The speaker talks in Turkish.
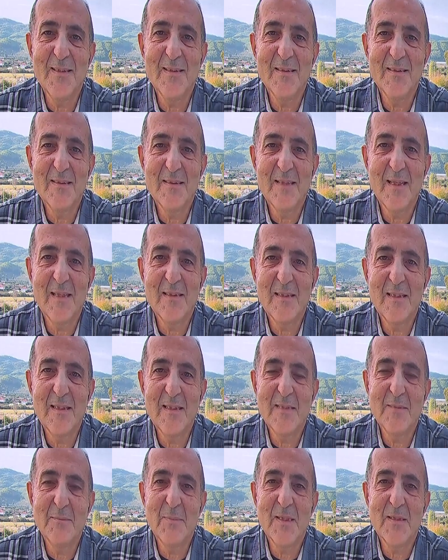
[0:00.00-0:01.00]
statlara
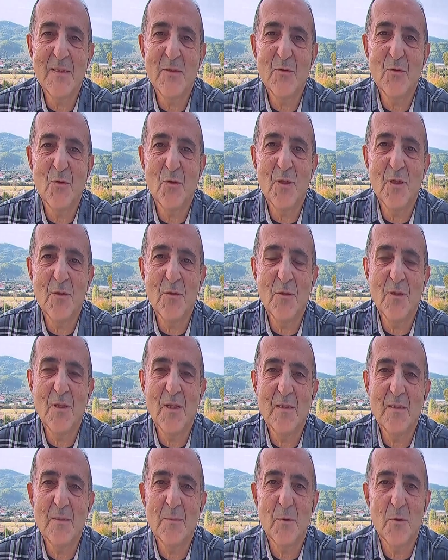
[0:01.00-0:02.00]
gitmekte zorlanıyorlar.
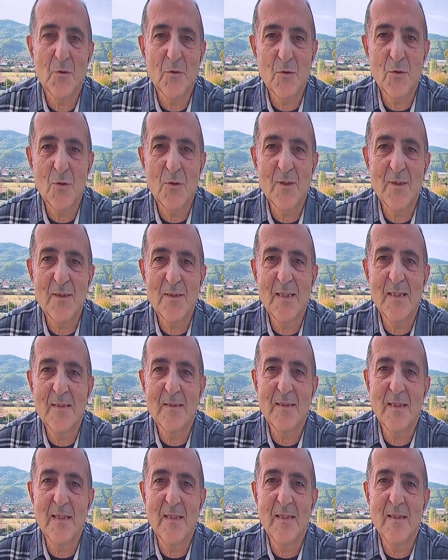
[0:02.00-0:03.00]
Evet. Sponsorların
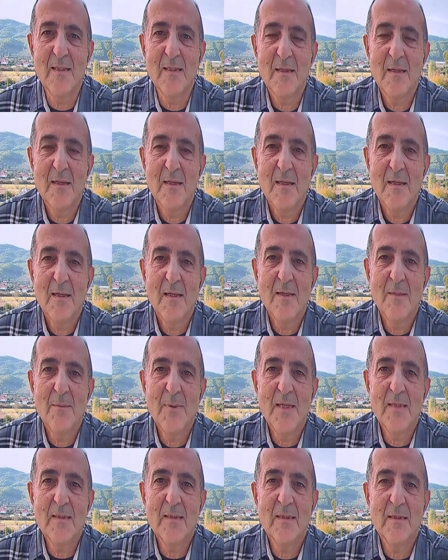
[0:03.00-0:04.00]
desteğiyle e,
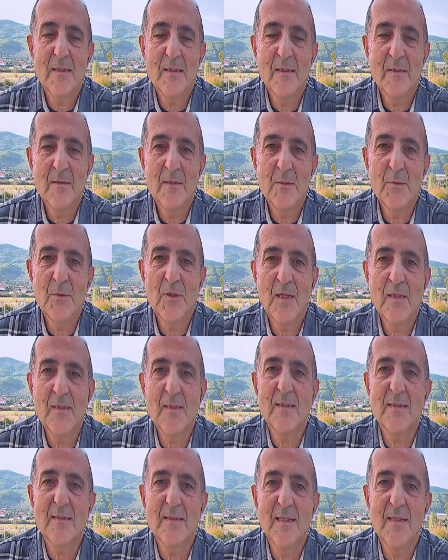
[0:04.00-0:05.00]
belki tribünlerdeki
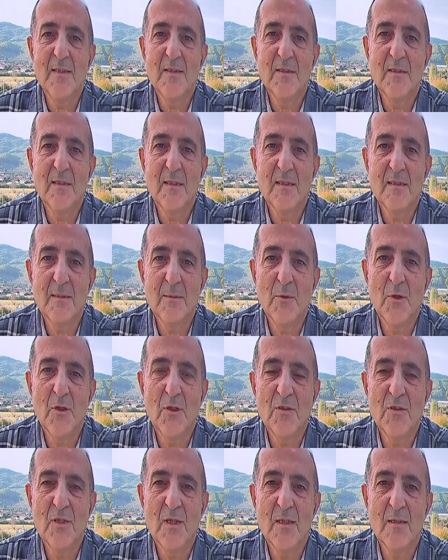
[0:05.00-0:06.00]
seyirci sayısı
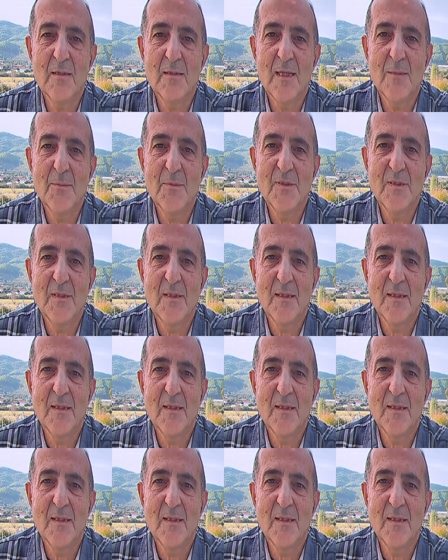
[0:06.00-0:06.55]
böylece artar bizde de.